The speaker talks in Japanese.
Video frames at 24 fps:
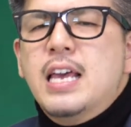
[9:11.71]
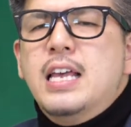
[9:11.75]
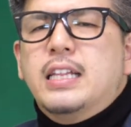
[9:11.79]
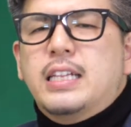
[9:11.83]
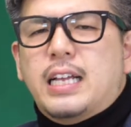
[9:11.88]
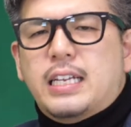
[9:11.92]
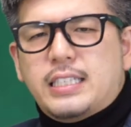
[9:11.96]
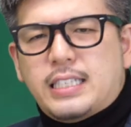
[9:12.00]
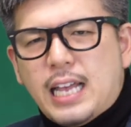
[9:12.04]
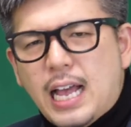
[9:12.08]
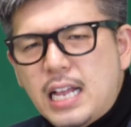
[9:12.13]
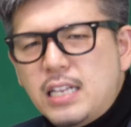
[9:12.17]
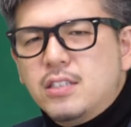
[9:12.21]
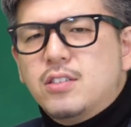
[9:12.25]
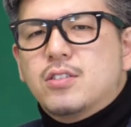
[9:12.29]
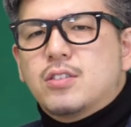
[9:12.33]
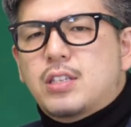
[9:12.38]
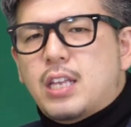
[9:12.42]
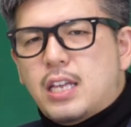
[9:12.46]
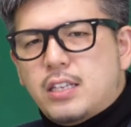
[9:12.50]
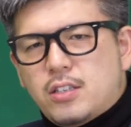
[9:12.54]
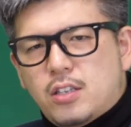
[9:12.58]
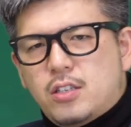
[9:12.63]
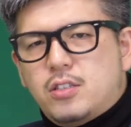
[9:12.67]
だからさんじゅう、
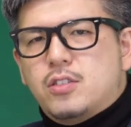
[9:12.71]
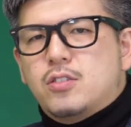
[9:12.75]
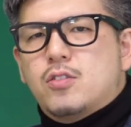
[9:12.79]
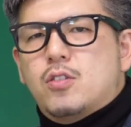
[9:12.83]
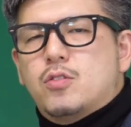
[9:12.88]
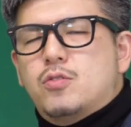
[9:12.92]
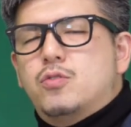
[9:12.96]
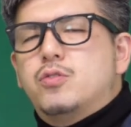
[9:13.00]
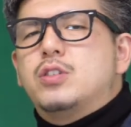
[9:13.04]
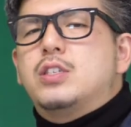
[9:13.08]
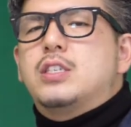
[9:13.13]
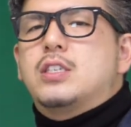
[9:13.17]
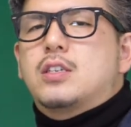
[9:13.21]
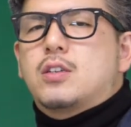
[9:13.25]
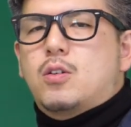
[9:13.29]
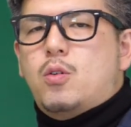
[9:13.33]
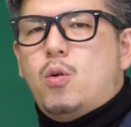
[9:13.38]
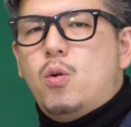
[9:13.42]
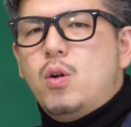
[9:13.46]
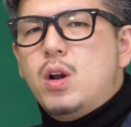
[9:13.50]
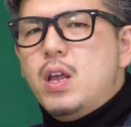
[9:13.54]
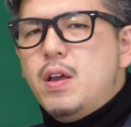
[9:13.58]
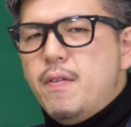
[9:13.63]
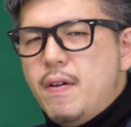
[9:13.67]
さんじゅういちの布陣、
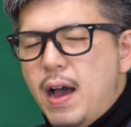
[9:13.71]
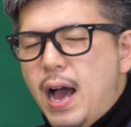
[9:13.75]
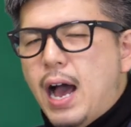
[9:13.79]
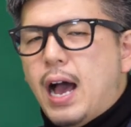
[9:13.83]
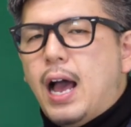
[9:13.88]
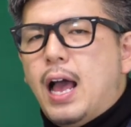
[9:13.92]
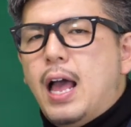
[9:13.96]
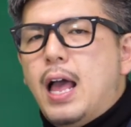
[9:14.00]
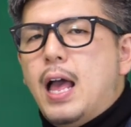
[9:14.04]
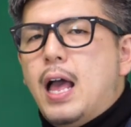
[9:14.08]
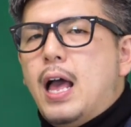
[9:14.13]
これは